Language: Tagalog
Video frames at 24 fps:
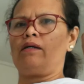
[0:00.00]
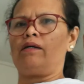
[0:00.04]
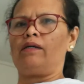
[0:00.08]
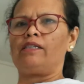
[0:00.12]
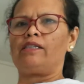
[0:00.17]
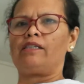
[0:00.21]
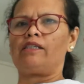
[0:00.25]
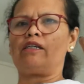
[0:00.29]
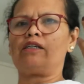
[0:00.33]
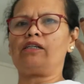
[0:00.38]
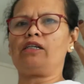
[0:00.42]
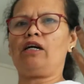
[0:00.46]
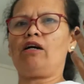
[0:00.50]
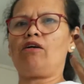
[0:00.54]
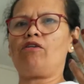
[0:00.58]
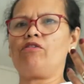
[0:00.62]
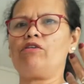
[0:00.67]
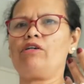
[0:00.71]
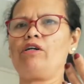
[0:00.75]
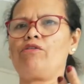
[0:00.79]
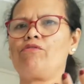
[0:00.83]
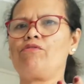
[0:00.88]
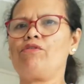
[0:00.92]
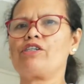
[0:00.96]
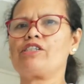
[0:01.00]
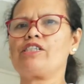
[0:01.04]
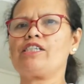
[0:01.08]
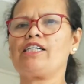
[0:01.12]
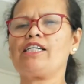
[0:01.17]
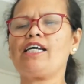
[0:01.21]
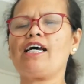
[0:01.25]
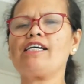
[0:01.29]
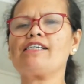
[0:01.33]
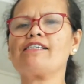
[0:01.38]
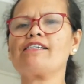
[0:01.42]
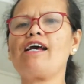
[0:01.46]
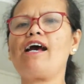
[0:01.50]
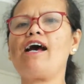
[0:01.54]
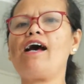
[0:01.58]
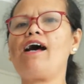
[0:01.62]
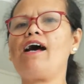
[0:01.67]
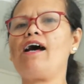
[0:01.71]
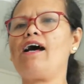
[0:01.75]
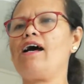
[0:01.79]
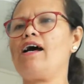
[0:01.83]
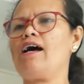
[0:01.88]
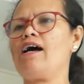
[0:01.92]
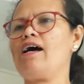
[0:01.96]
Start na ako ng work sa taas
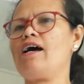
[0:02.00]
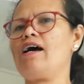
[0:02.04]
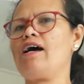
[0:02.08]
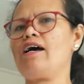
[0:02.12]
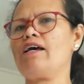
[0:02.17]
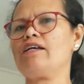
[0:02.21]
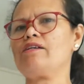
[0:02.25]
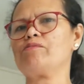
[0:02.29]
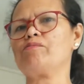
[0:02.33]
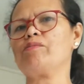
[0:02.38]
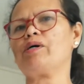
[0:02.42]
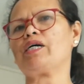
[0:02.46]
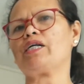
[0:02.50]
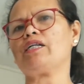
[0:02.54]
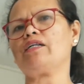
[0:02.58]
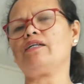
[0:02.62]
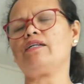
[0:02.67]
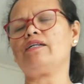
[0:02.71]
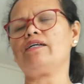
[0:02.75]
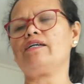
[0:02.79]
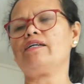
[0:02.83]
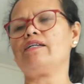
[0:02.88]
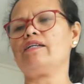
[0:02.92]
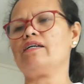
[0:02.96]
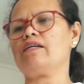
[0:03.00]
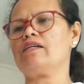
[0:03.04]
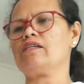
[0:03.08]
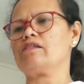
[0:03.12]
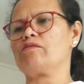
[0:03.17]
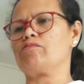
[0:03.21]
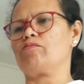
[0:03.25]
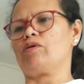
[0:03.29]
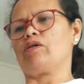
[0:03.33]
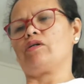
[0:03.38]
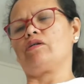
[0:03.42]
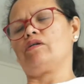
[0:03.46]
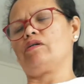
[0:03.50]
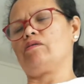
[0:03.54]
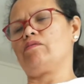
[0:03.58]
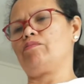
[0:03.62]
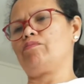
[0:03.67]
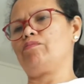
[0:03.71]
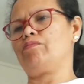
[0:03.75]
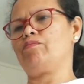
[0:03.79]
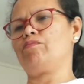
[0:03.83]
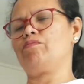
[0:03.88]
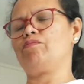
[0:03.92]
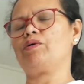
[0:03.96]
guys. Maglilinis, mag,
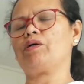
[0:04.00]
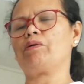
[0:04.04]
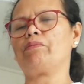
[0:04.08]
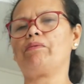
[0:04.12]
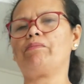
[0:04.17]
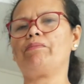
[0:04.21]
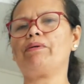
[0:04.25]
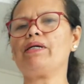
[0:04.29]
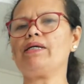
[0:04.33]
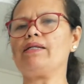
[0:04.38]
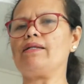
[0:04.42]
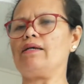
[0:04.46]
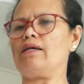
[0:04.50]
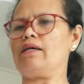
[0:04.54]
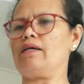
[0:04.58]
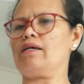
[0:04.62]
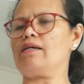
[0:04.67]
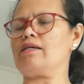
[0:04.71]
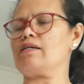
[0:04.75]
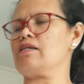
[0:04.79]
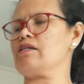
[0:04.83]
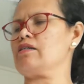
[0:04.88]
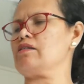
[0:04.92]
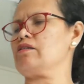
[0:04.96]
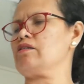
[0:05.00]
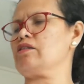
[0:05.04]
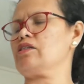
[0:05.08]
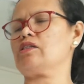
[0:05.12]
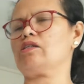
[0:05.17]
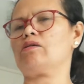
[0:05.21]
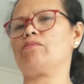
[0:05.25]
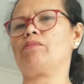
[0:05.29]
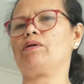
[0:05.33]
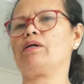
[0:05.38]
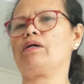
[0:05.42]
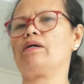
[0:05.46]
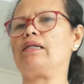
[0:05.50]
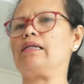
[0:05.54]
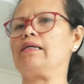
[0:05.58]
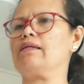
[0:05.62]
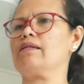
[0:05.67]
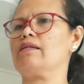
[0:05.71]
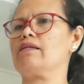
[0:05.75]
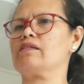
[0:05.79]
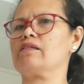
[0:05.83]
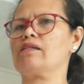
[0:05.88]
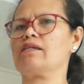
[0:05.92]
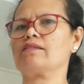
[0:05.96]
magbe
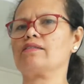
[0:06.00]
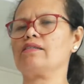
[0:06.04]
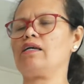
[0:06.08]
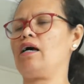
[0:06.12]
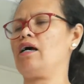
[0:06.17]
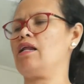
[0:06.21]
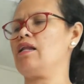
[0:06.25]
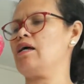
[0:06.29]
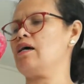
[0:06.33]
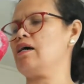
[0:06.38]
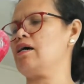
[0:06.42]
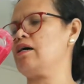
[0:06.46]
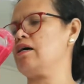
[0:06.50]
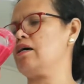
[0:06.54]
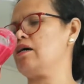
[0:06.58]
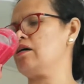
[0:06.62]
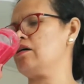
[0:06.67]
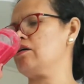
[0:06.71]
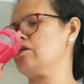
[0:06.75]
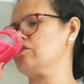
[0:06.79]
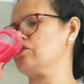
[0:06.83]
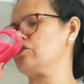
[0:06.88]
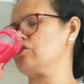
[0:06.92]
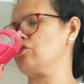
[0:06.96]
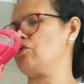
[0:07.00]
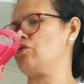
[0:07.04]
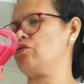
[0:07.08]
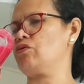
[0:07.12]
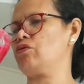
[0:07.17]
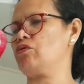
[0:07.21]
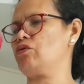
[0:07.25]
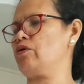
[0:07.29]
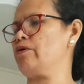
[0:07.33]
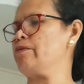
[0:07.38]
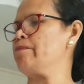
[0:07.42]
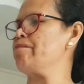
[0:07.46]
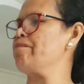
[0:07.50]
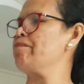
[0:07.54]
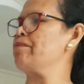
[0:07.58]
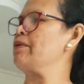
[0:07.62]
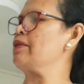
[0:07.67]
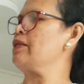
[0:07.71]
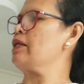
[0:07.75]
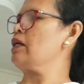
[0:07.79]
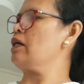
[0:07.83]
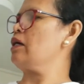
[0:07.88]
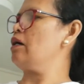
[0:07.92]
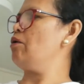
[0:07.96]
maglilinis ng sala. So,
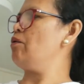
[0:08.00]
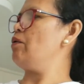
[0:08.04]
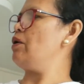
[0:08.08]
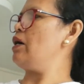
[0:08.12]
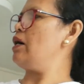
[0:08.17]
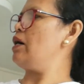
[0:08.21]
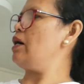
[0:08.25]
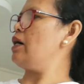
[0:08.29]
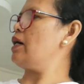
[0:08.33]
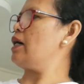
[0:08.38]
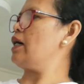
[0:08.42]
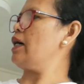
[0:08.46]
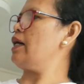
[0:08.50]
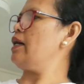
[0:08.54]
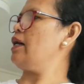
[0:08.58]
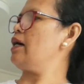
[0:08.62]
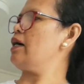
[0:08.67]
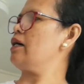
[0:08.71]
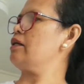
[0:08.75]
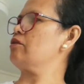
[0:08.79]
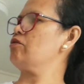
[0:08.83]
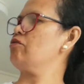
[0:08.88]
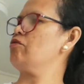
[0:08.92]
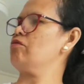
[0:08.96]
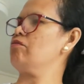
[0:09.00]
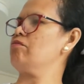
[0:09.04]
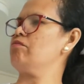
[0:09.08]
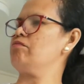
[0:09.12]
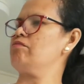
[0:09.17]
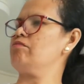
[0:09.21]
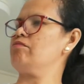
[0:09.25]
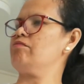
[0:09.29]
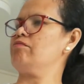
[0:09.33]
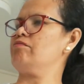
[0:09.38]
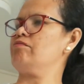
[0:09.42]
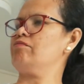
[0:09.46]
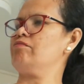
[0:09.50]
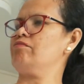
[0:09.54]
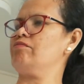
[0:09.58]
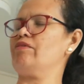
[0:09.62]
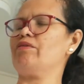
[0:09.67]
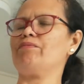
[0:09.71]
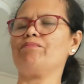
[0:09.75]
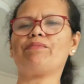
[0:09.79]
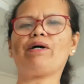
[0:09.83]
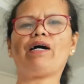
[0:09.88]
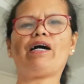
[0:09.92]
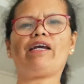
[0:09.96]
bawa, kailangan
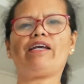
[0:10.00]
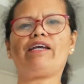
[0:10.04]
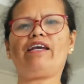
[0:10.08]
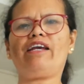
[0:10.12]
kong may